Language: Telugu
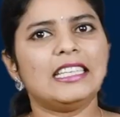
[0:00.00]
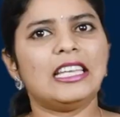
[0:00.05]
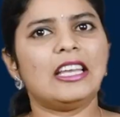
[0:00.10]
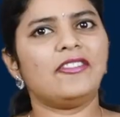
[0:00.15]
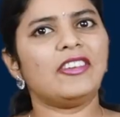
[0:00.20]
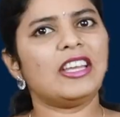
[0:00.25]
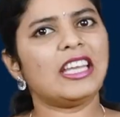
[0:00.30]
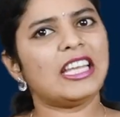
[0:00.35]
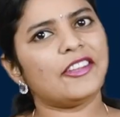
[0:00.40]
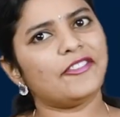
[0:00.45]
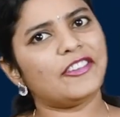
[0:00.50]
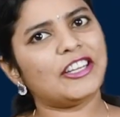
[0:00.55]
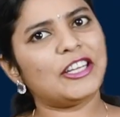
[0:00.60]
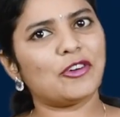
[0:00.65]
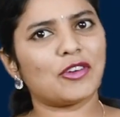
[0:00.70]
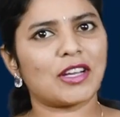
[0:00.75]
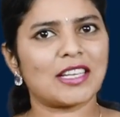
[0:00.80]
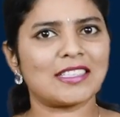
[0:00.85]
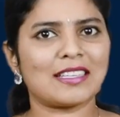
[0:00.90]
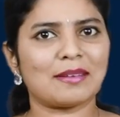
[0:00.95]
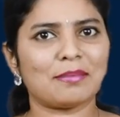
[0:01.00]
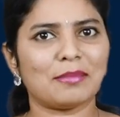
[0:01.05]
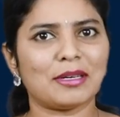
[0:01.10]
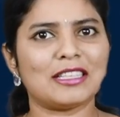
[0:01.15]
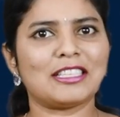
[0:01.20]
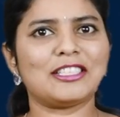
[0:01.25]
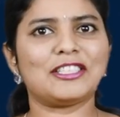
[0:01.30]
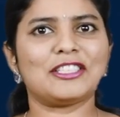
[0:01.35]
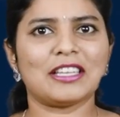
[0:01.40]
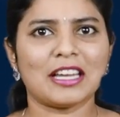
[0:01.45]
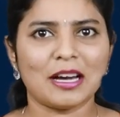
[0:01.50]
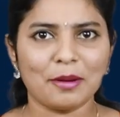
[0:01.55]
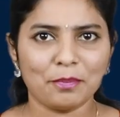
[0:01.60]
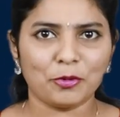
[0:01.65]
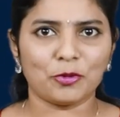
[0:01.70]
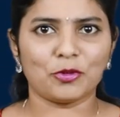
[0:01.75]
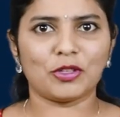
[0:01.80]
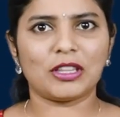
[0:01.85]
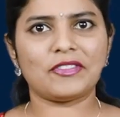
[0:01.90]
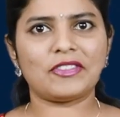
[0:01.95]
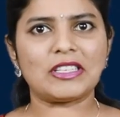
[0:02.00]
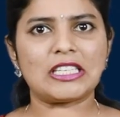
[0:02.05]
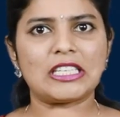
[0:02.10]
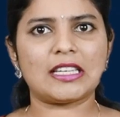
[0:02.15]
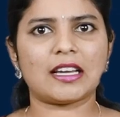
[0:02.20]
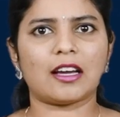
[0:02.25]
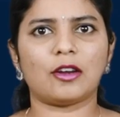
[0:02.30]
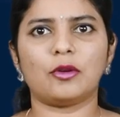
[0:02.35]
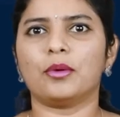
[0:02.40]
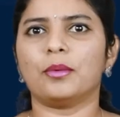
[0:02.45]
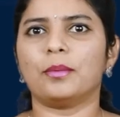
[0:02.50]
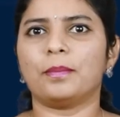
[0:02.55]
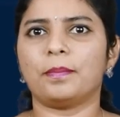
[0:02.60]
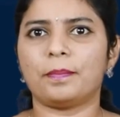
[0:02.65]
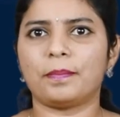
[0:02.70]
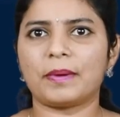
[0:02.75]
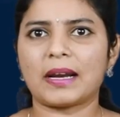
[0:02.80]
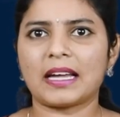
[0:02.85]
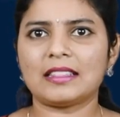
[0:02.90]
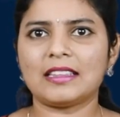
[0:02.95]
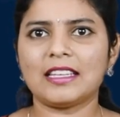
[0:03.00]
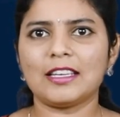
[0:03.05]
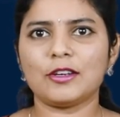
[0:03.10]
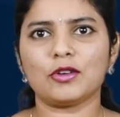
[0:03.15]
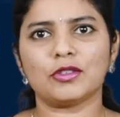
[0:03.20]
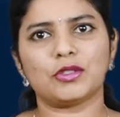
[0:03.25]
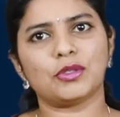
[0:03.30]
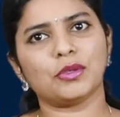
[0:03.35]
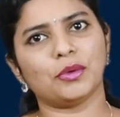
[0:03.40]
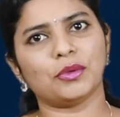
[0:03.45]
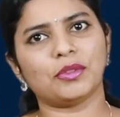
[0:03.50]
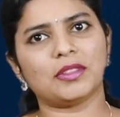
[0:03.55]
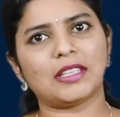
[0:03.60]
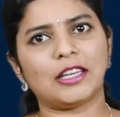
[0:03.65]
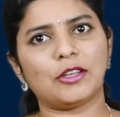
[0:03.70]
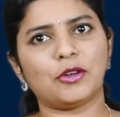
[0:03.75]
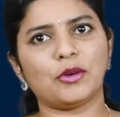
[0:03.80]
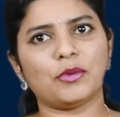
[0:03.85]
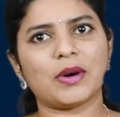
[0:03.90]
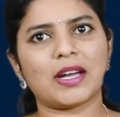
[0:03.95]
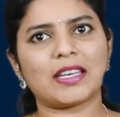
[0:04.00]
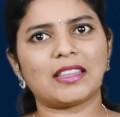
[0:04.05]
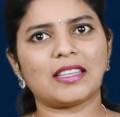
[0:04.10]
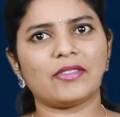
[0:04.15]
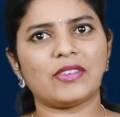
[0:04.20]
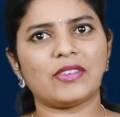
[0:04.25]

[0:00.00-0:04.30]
ఇవి ఈ వీడియోకి సంబంధించిన పూర్తి విషయాలు ప్రతిరోజు తెలుగు వార్త